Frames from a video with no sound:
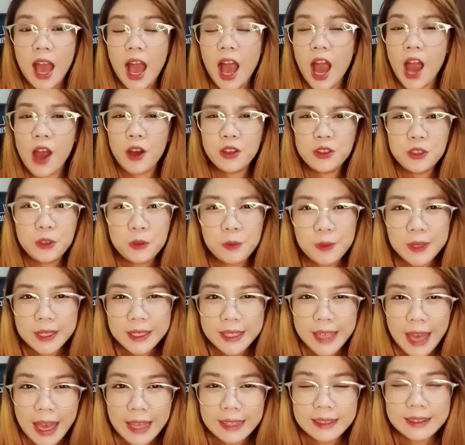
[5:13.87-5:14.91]
How do we
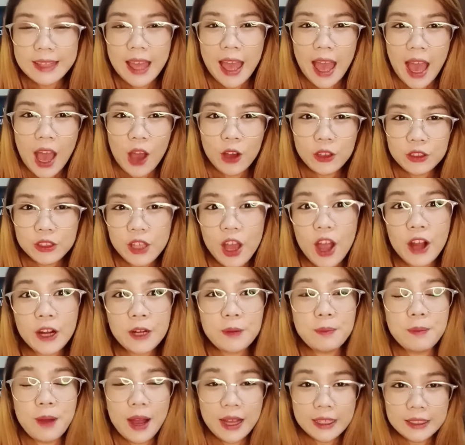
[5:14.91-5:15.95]
get out
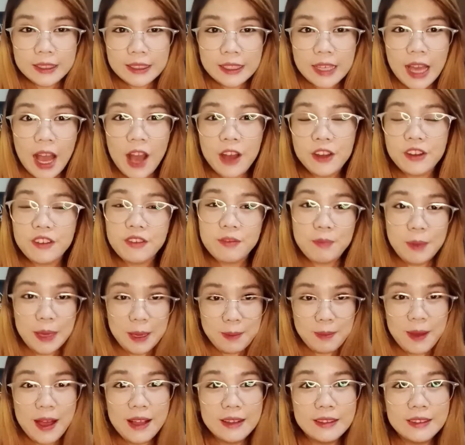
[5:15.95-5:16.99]
our money out of
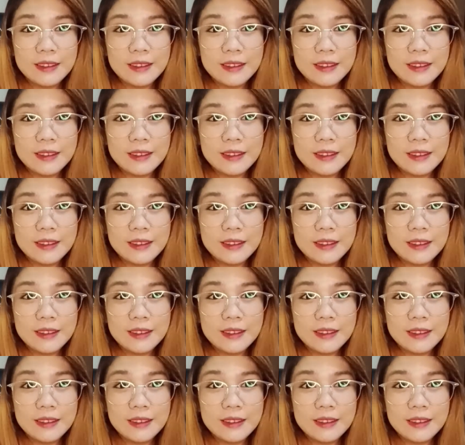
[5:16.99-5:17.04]
PayPal?